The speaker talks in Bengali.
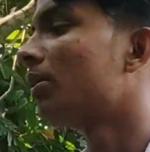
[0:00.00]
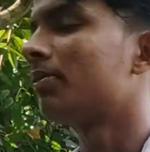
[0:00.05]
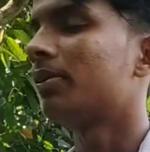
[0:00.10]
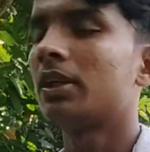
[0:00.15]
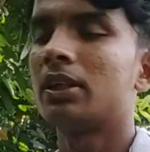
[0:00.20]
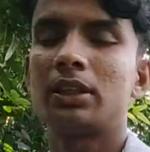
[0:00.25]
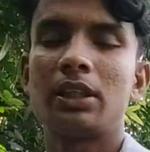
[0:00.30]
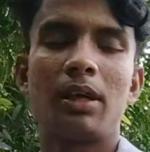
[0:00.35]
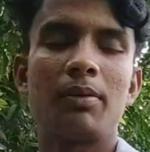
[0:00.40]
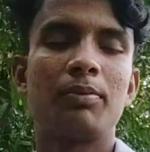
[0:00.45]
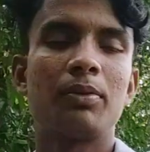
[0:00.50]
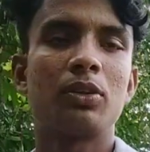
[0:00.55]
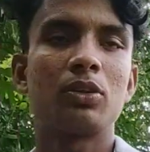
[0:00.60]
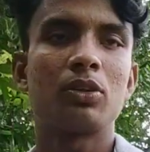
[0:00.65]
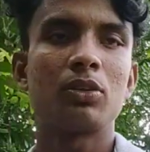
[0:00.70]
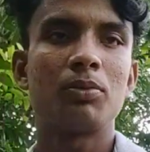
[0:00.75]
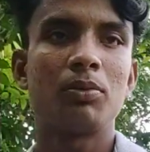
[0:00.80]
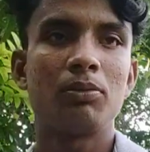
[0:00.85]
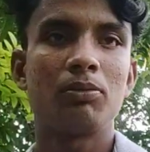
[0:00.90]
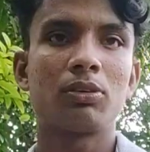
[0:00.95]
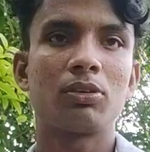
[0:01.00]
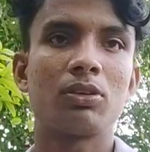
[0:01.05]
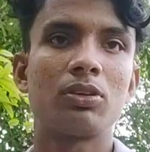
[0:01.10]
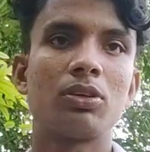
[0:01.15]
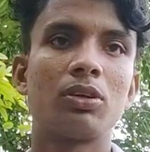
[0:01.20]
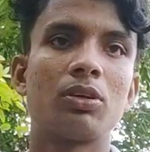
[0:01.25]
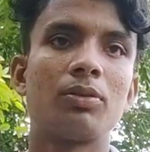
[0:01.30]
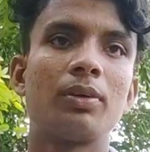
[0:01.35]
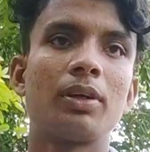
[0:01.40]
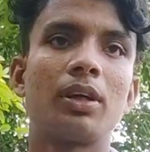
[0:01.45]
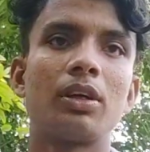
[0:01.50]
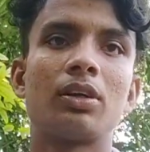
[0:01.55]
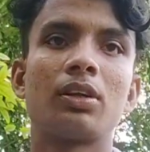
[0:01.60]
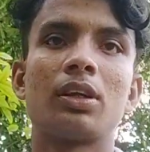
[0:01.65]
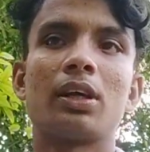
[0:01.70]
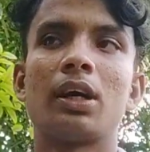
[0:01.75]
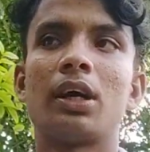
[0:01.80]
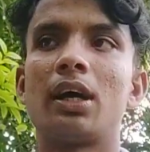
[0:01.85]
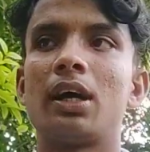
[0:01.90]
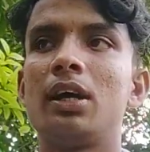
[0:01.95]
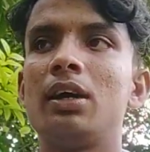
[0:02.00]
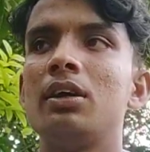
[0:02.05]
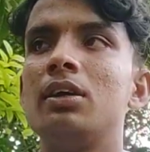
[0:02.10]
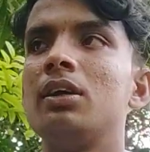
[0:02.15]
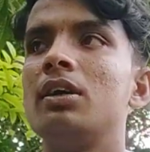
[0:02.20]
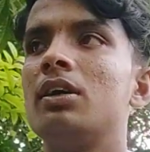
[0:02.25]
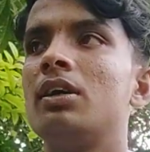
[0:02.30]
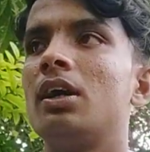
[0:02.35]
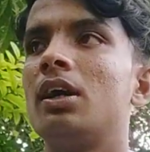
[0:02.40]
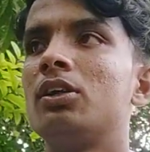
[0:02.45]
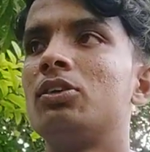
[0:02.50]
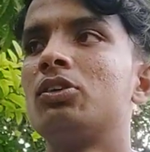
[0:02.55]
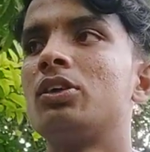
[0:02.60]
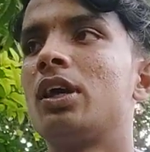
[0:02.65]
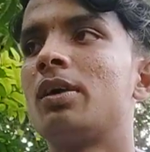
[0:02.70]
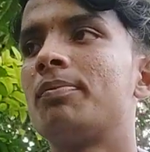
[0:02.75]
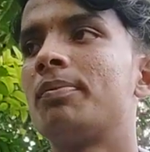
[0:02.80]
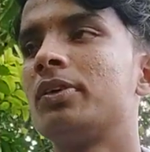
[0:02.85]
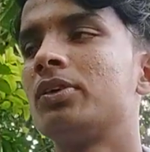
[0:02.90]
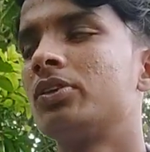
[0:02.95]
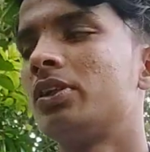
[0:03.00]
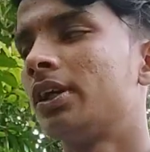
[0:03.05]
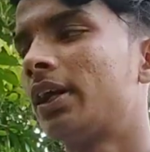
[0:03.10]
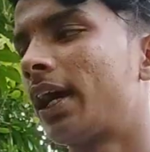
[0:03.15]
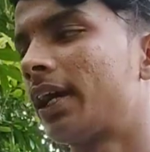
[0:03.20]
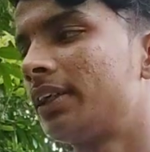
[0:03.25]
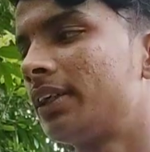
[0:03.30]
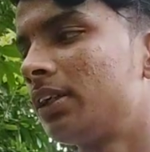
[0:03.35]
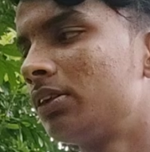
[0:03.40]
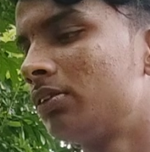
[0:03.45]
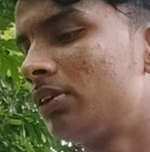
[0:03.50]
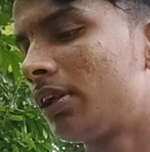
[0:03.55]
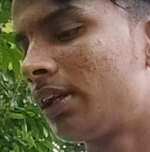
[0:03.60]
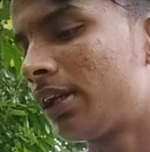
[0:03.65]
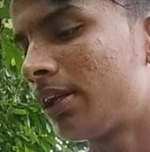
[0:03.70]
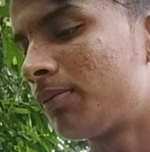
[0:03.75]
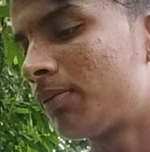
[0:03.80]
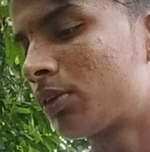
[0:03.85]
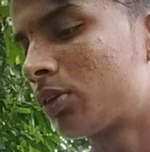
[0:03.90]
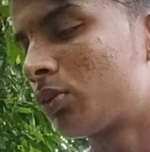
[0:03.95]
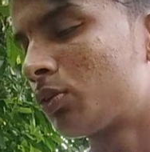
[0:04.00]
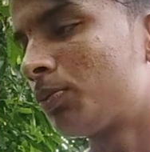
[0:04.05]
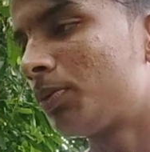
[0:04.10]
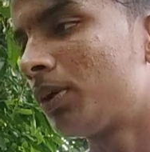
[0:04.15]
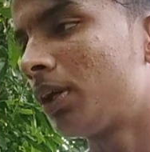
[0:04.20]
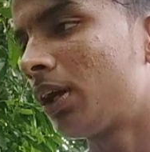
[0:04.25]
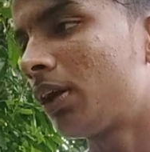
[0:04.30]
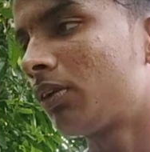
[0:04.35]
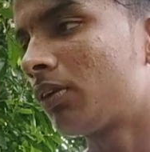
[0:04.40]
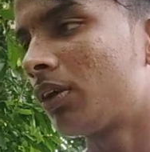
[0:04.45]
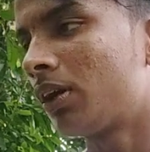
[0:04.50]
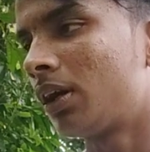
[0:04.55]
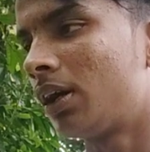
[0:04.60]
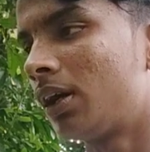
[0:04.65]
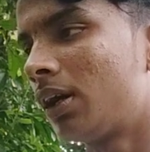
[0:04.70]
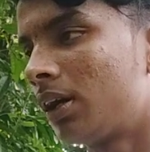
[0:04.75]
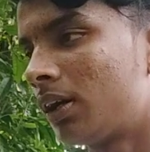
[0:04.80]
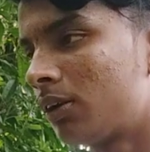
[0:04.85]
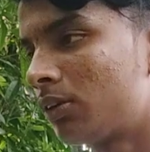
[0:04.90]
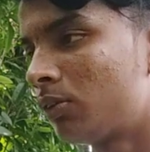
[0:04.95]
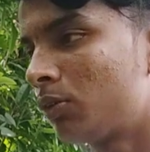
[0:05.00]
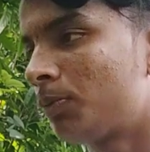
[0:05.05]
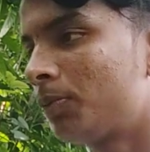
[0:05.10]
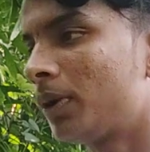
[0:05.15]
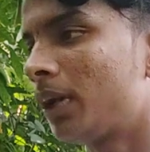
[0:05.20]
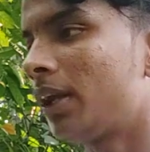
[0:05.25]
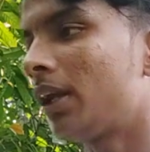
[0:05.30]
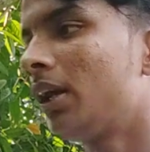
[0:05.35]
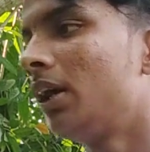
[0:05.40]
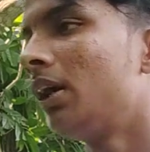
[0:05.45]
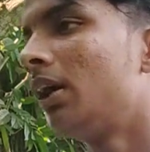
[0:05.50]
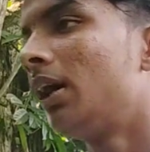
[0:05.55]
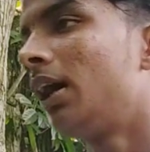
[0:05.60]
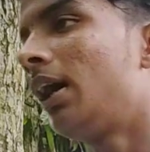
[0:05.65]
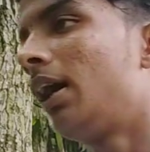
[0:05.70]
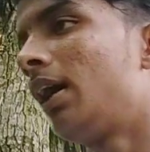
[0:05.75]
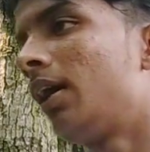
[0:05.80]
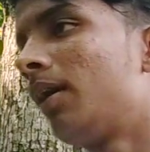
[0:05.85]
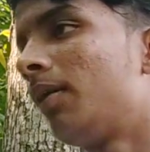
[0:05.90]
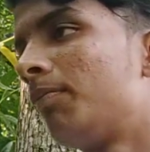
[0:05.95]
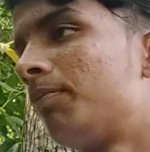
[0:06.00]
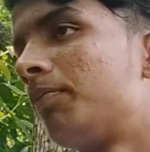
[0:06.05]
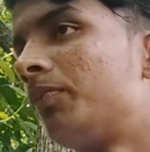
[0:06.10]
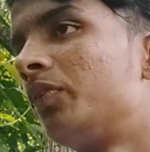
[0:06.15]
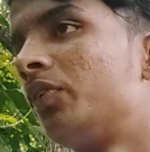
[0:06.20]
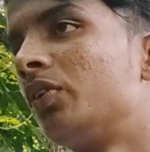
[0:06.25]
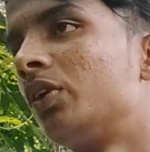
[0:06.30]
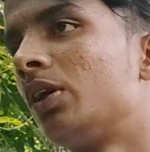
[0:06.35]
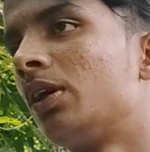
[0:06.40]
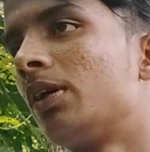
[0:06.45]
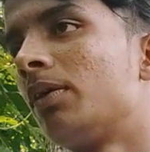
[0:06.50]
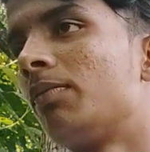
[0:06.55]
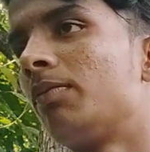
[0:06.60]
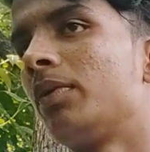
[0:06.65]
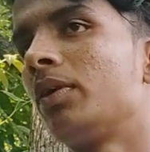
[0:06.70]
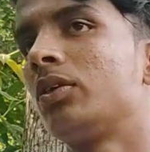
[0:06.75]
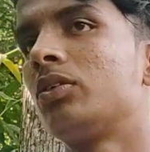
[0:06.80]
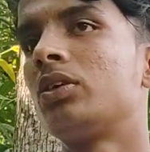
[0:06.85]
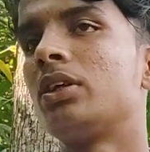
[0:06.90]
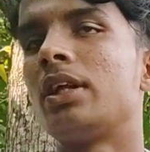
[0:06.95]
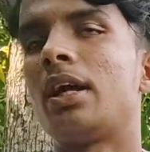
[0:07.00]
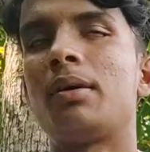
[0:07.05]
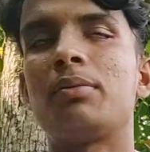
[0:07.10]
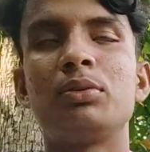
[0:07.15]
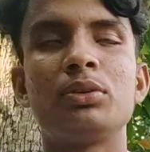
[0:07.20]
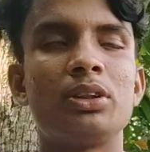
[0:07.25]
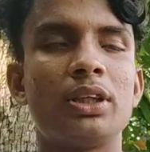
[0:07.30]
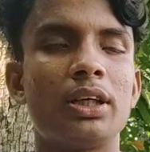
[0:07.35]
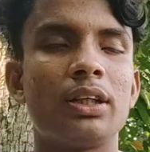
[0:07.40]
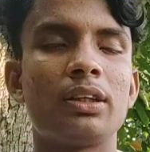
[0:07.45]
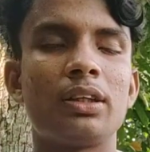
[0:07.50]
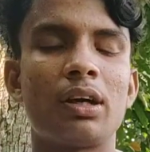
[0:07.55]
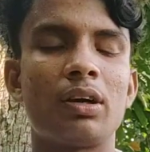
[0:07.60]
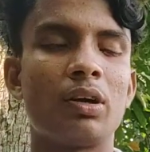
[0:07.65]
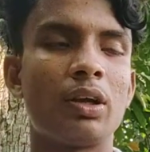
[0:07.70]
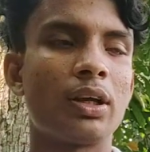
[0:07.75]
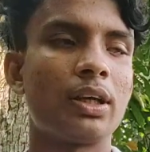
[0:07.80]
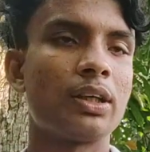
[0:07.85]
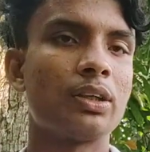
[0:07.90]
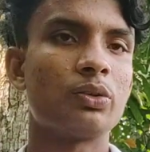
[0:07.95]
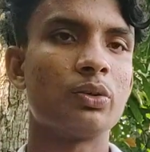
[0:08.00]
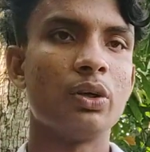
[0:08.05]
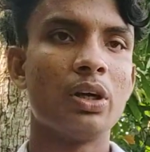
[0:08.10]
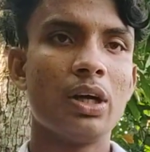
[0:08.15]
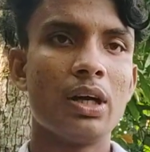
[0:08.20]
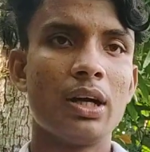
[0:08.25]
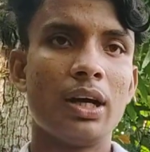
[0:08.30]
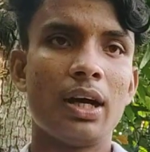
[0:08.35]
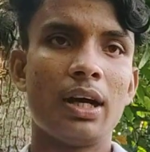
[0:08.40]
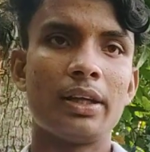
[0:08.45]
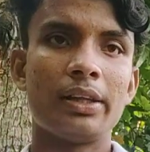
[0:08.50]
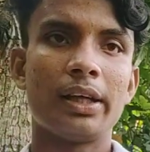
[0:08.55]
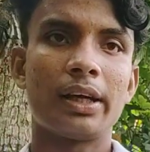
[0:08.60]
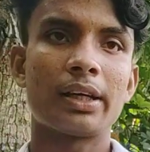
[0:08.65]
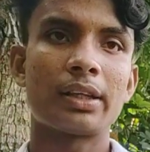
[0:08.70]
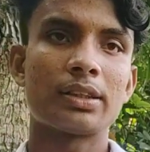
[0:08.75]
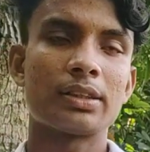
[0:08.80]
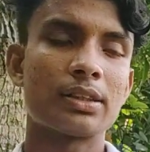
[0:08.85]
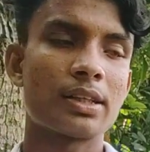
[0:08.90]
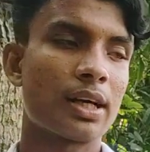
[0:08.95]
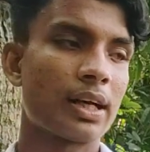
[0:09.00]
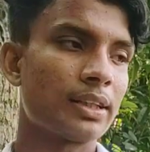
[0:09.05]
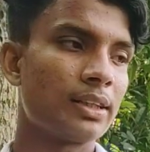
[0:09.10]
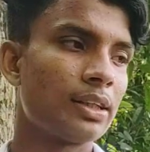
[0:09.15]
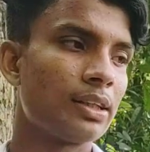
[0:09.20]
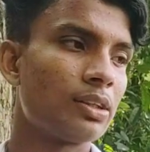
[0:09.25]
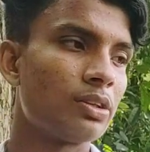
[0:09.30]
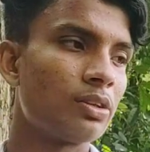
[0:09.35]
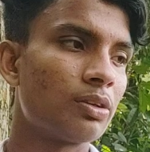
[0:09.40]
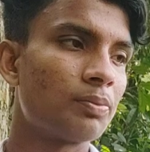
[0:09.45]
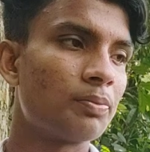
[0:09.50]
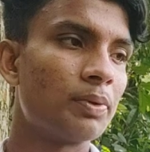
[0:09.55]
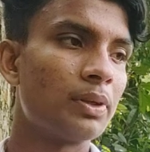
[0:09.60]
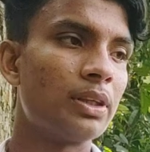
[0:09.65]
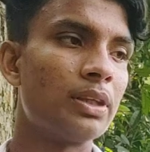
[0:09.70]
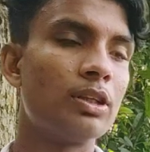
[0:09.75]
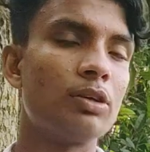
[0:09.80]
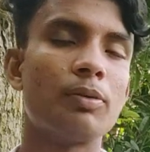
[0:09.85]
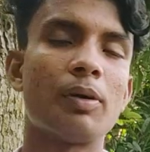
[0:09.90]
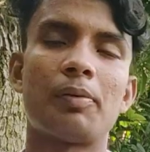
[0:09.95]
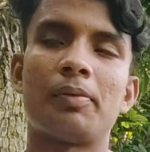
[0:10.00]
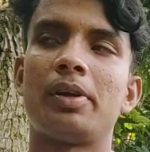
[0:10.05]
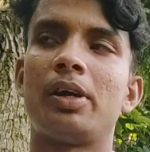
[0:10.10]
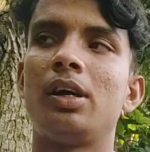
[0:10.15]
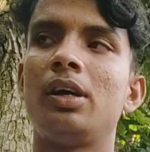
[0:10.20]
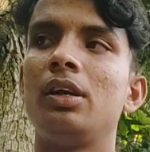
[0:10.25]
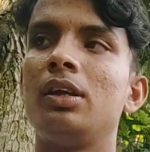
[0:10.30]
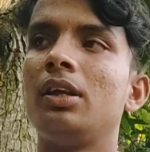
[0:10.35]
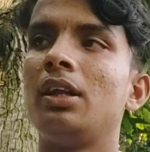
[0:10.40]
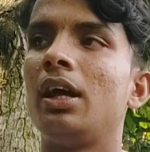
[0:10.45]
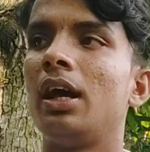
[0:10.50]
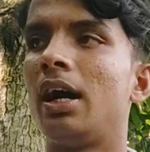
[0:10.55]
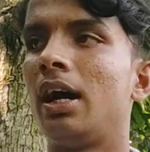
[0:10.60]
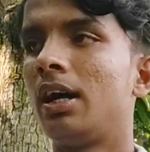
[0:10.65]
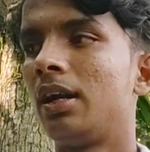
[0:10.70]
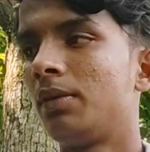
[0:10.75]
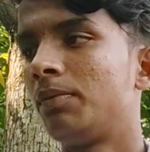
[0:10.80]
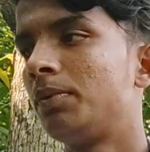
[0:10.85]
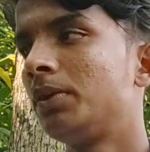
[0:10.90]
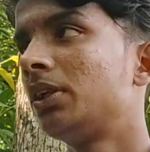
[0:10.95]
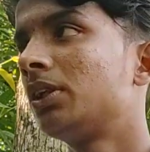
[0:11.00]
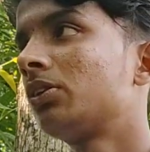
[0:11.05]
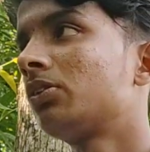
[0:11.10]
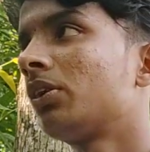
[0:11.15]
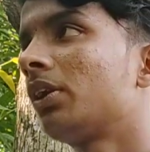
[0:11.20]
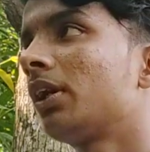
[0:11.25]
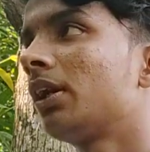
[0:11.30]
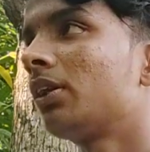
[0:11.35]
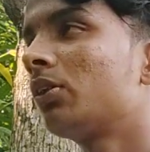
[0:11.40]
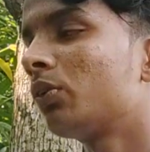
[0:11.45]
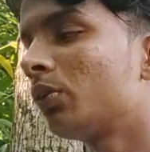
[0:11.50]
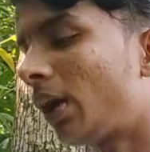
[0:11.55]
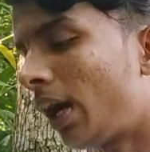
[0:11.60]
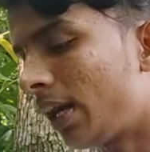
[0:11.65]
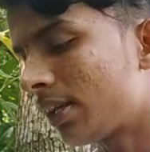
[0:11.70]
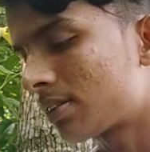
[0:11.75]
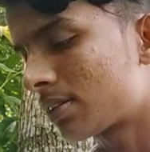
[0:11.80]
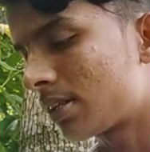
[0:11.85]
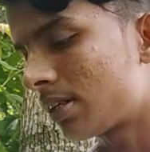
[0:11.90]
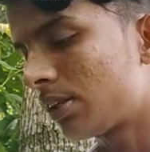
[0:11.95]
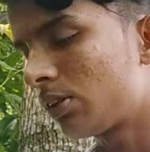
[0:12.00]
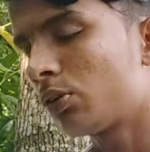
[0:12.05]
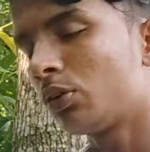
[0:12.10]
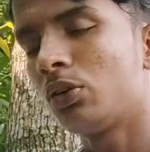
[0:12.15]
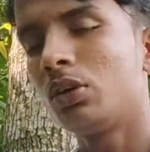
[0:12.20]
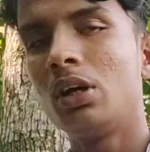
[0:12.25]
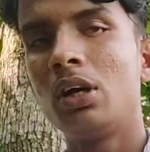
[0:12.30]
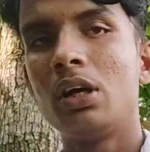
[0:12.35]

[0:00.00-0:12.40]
আমাদের সাবধানতা অবলম্বন করতে হবে কারণ যদি আপনার যদি গাছটি যদি ঠিকমতো রোপণ না রোপণের যদি যদি না বোঝেন তাহলে কিন্তু দেখা যাচ্ছে গাছটি কিন্তু বৃদ্ধিও পাবে না আর বিশেষ করে কিন্তু গাছ কিন্তু